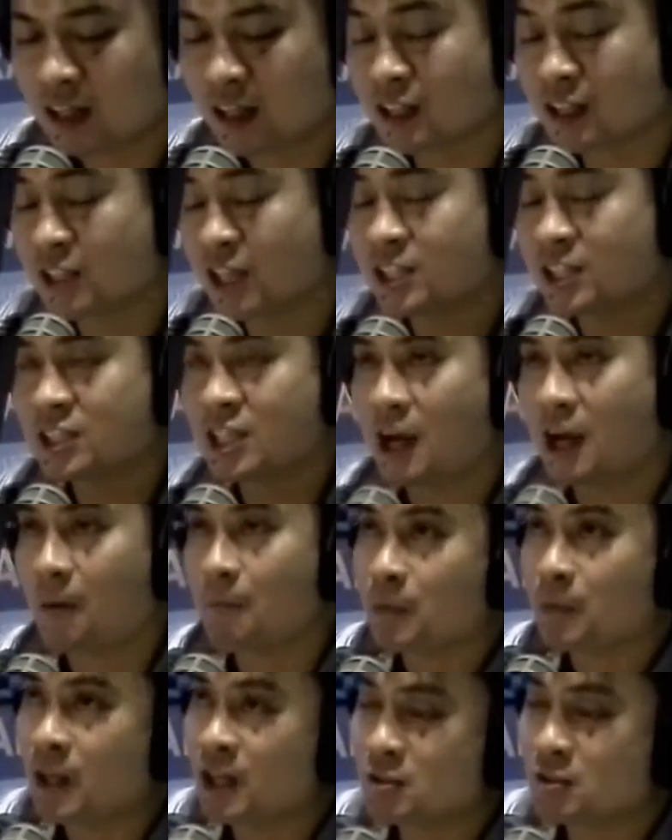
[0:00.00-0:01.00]
rather dyan sa
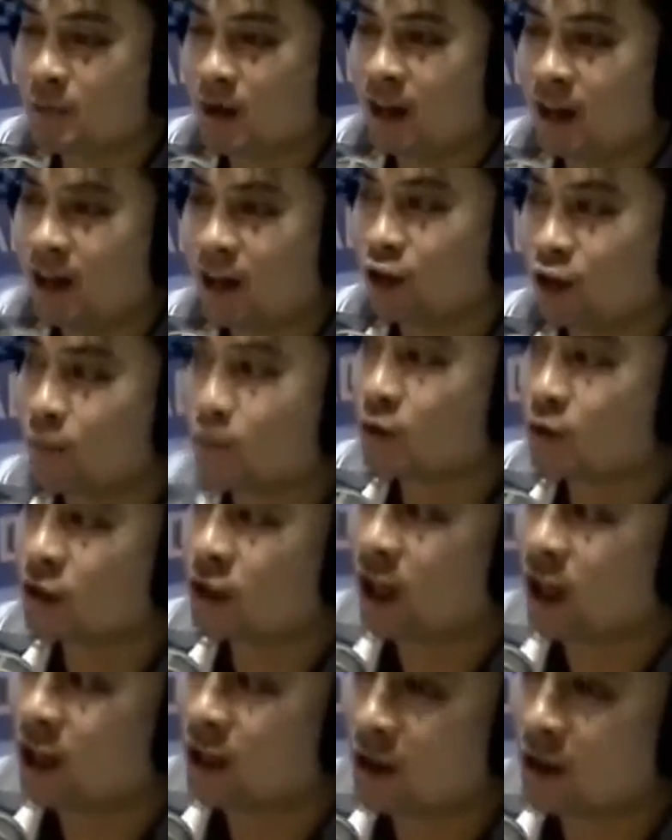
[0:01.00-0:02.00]
Smile Health Option
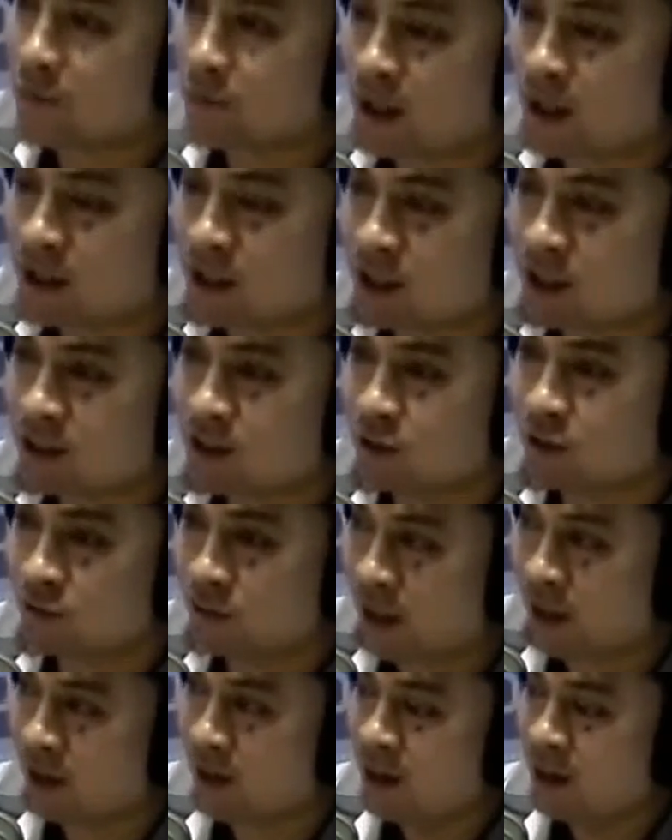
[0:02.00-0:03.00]
Care Enterprises so
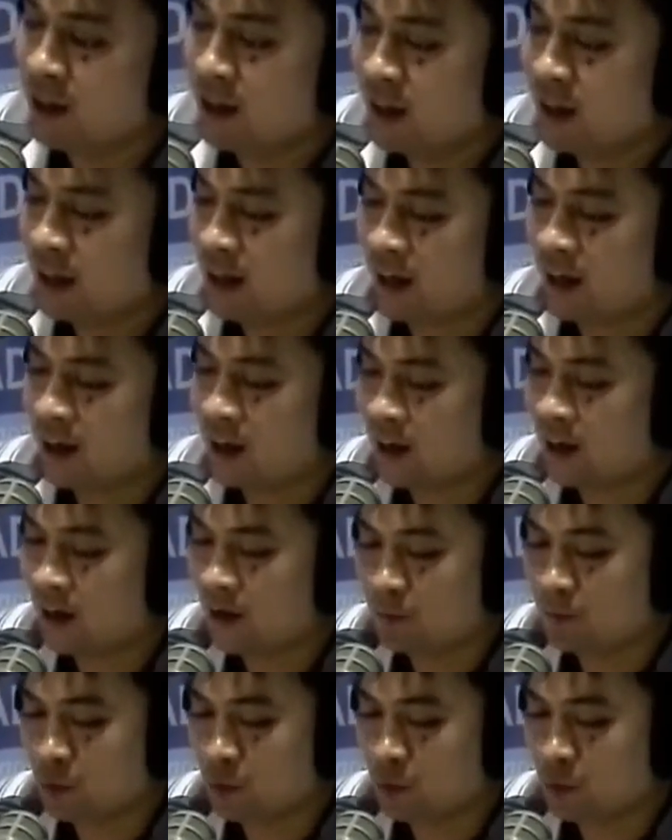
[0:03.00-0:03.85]
far uh,